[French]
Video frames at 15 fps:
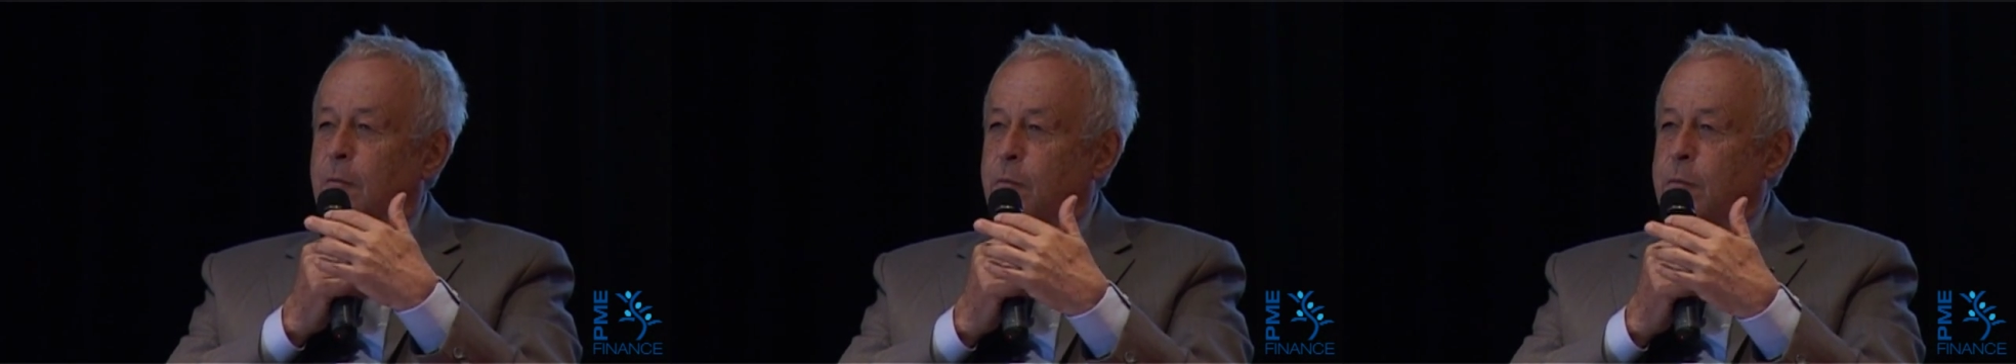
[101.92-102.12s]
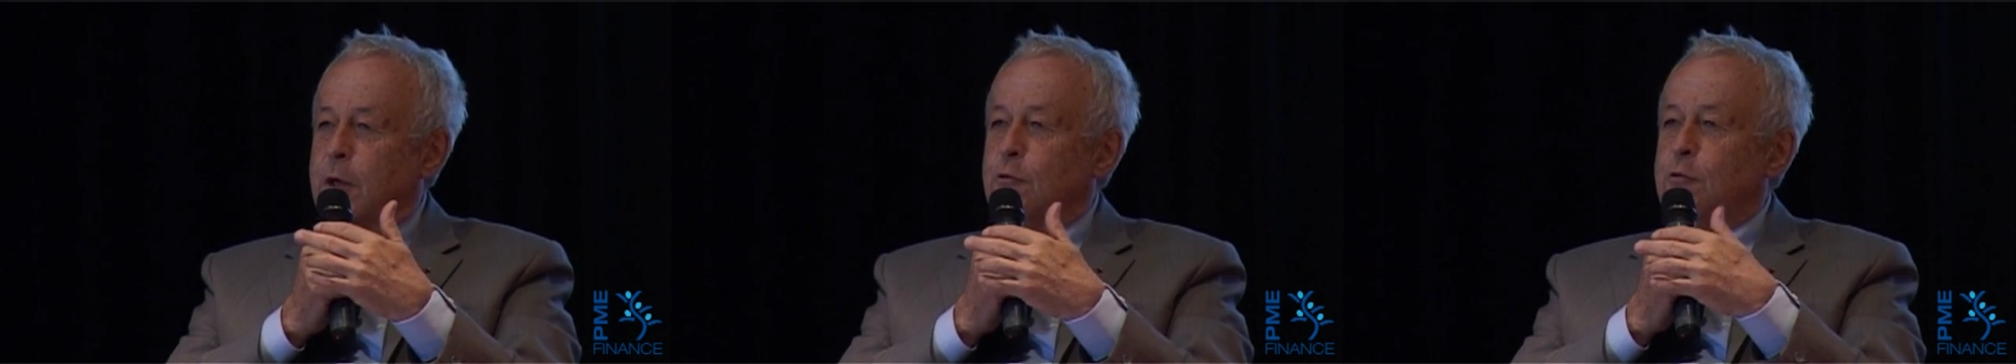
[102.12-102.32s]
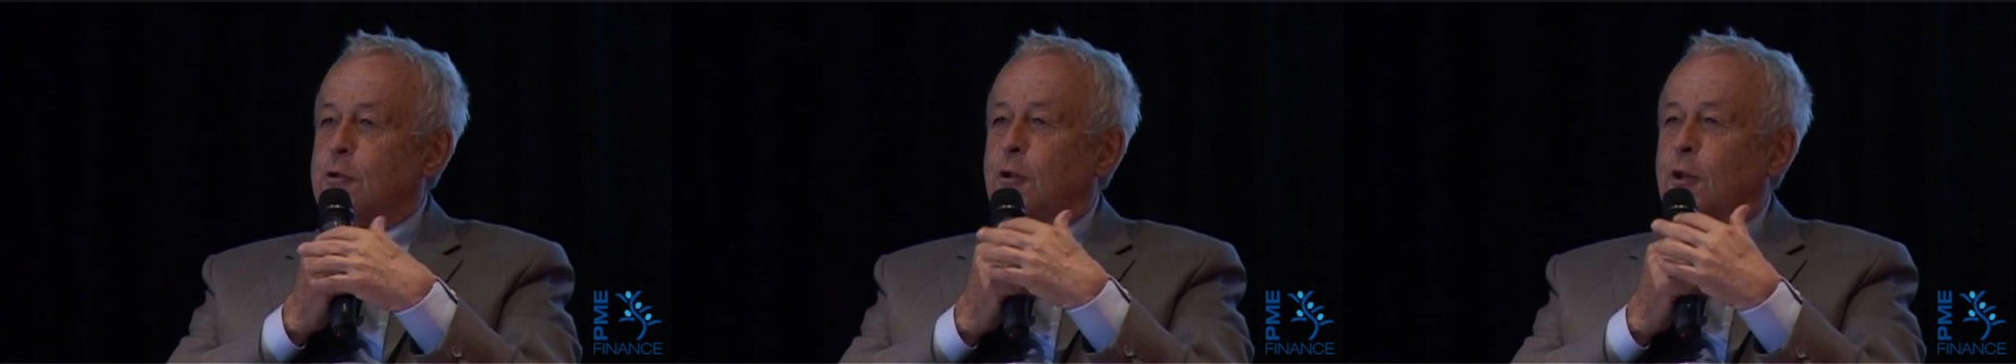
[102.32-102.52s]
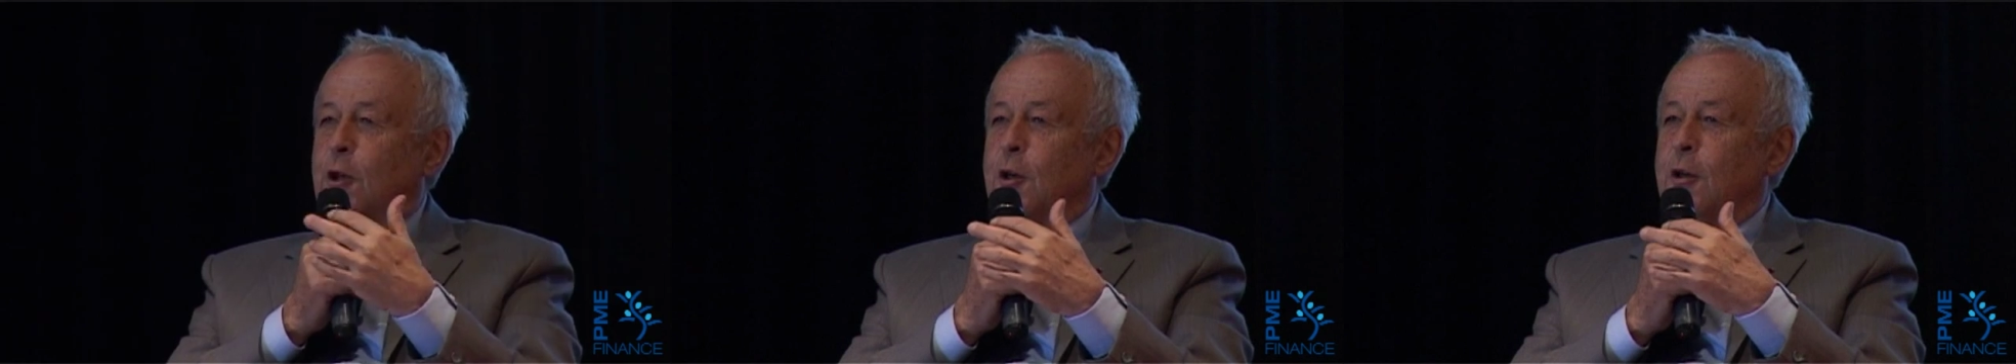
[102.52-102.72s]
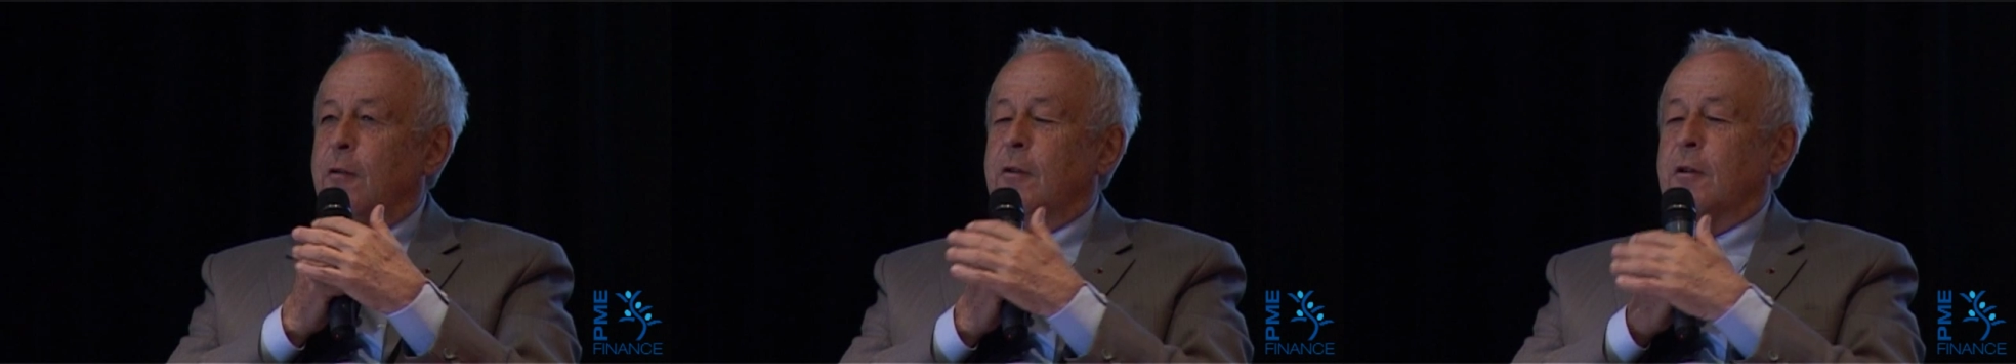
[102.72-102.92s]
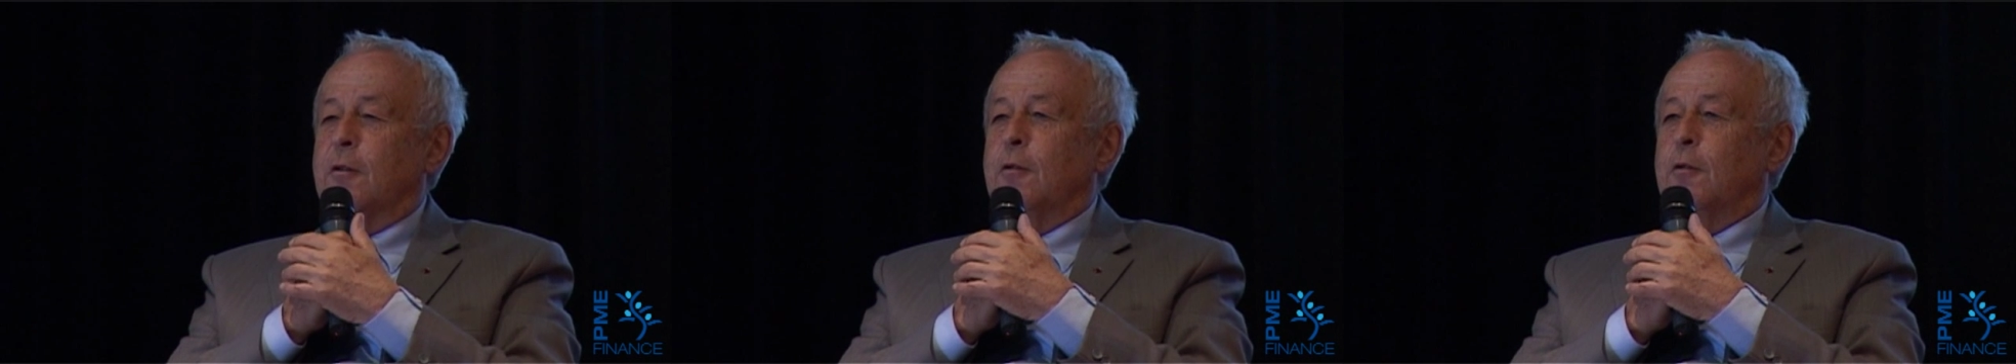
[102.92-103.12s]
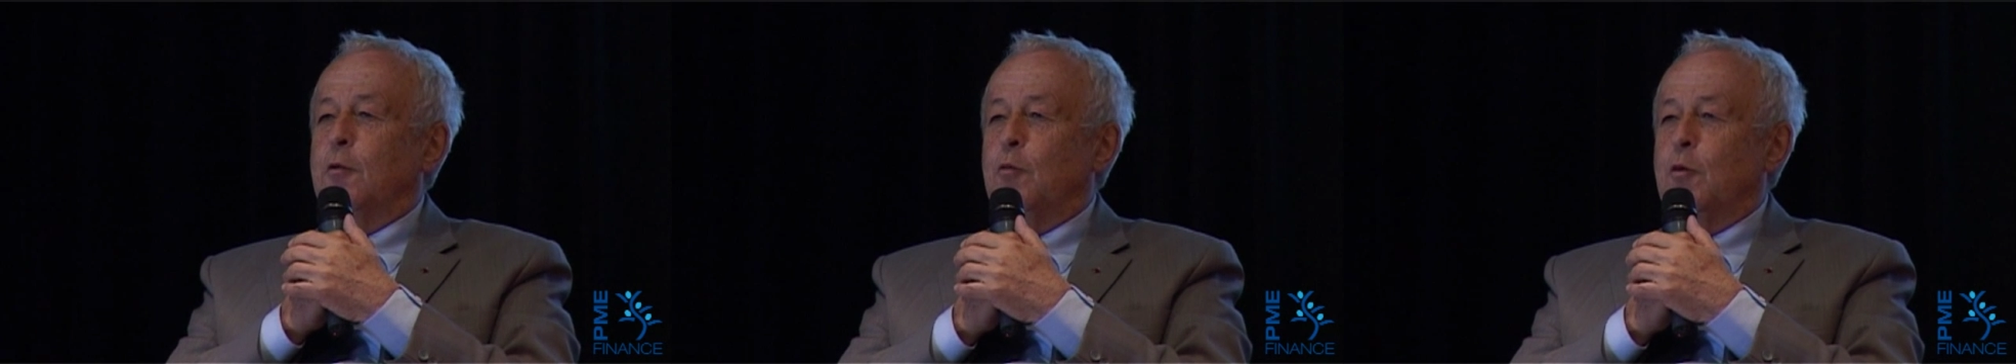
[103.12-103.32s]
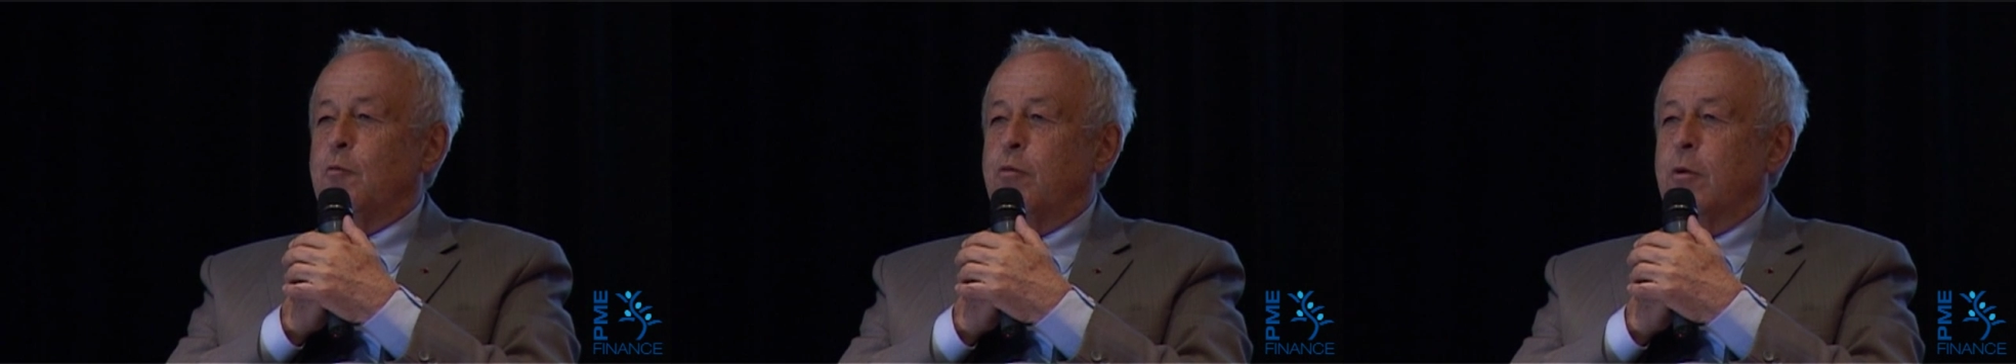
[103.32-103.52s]
bien lustrés, avec de,
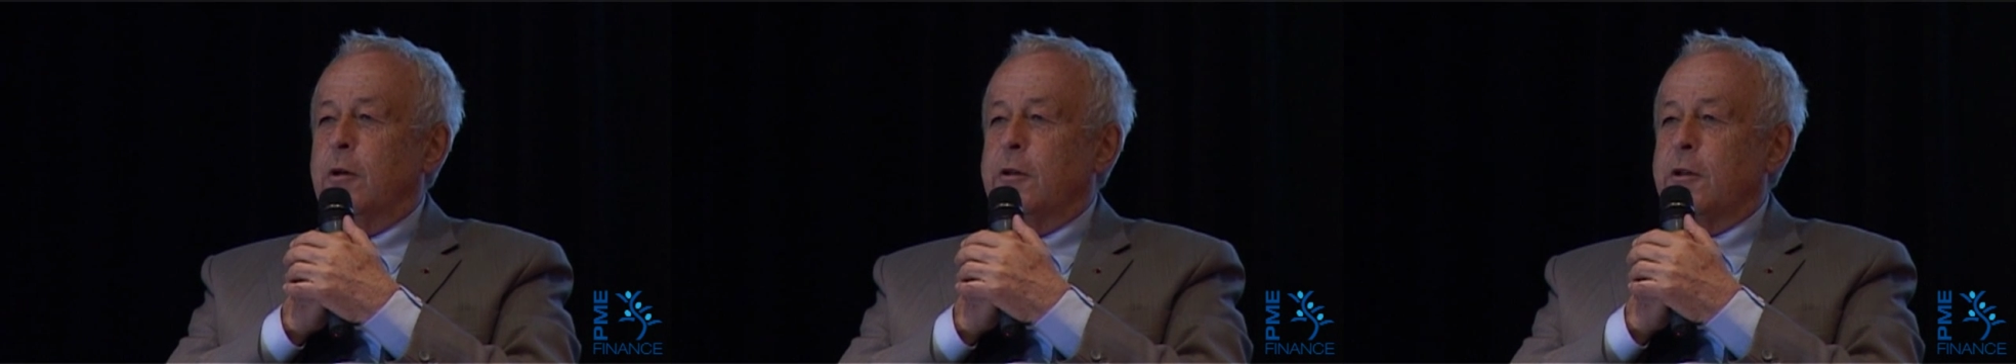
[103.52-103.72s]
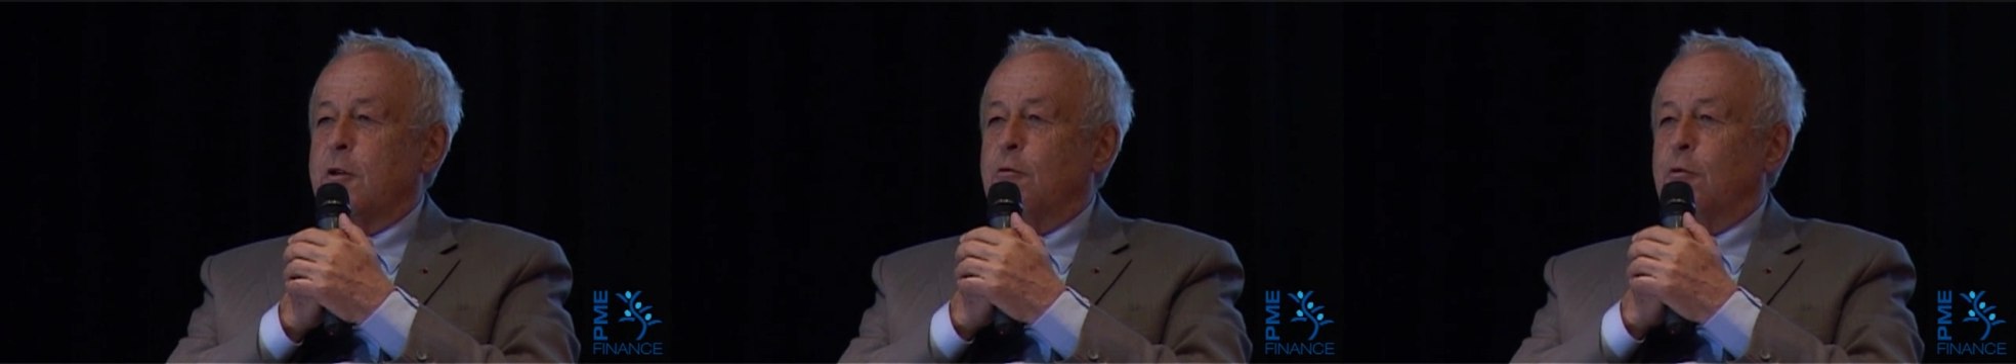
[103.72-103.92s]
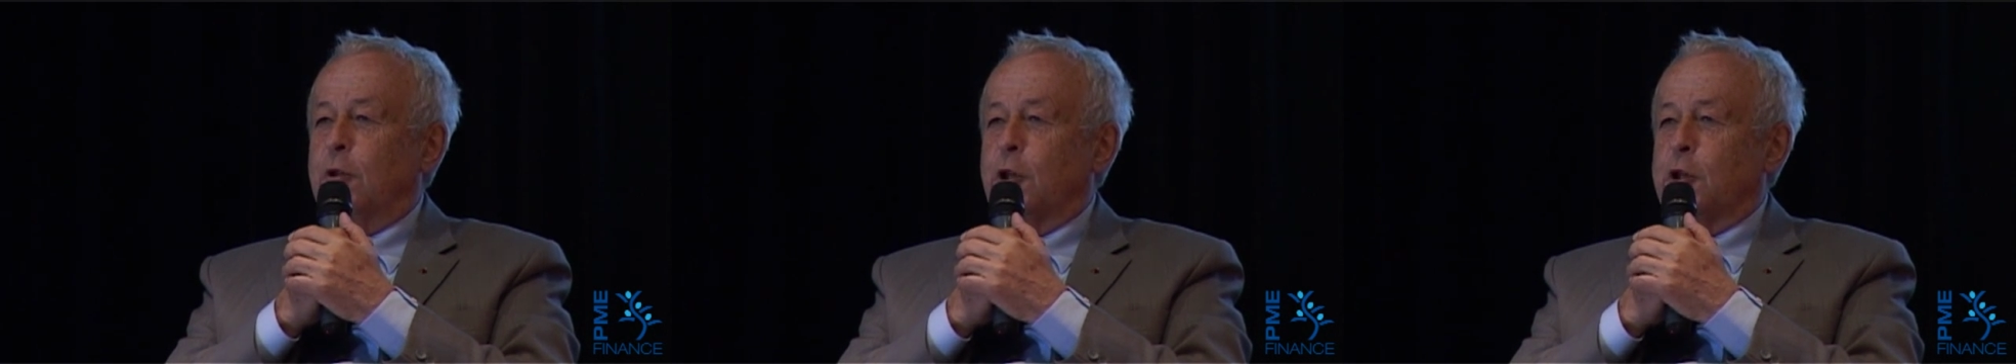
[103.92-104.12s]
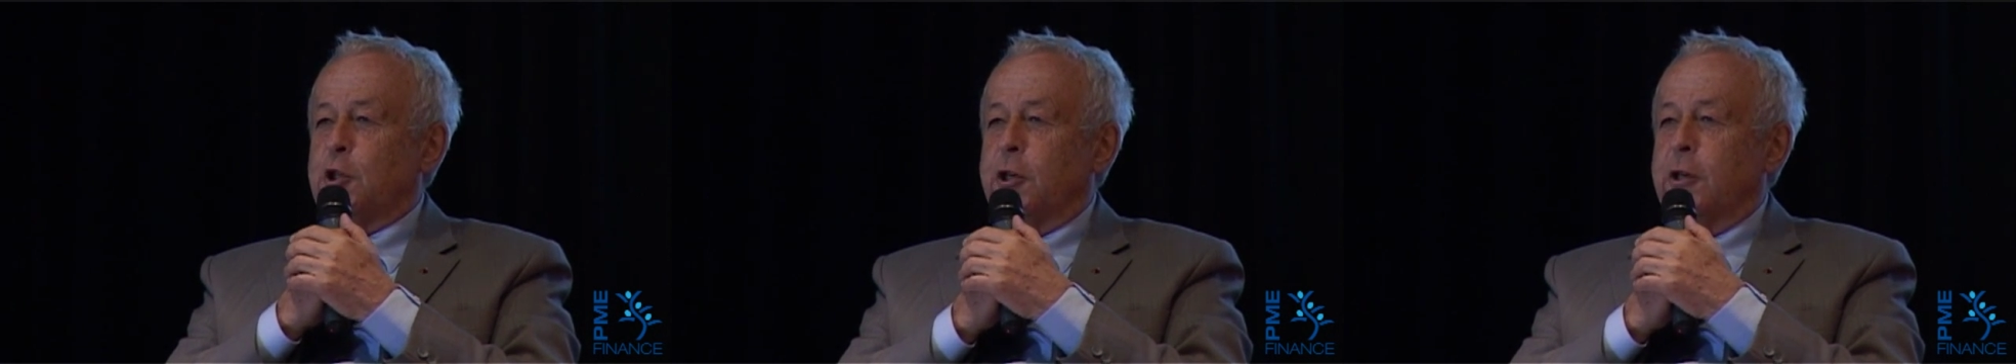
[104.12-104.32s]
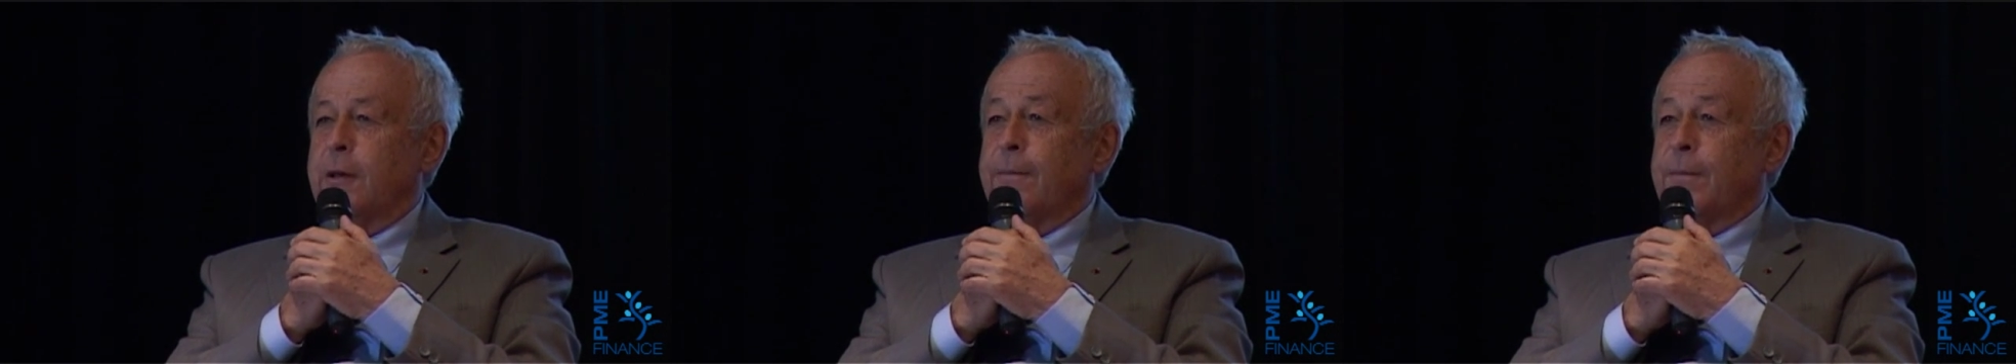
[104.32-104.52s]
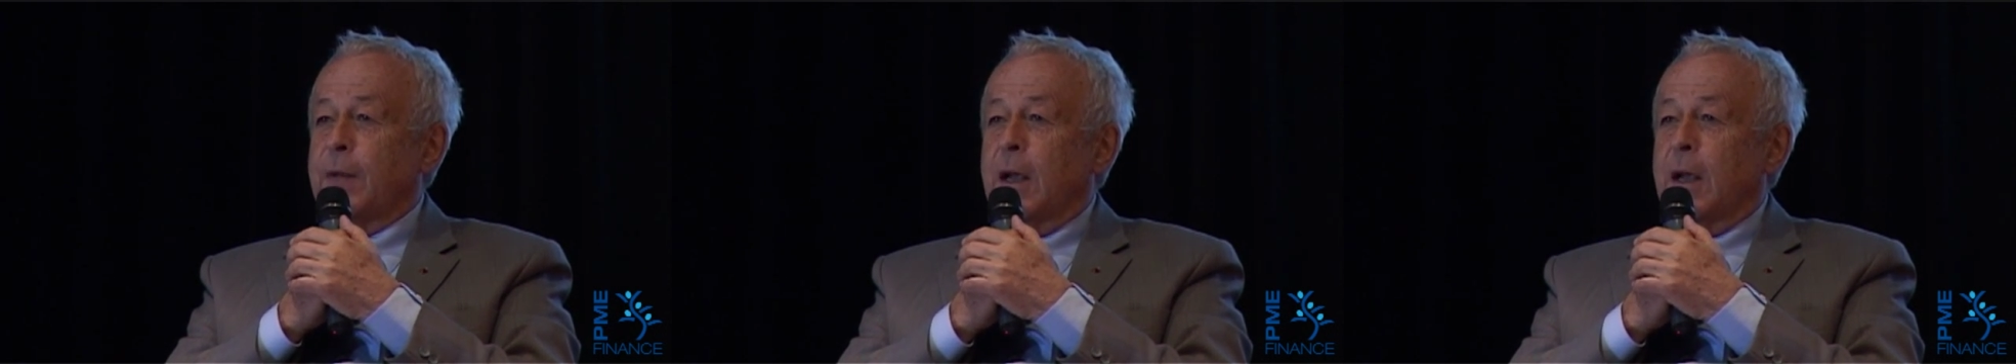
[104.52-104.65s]
beaux poils et qui coûtent très cher.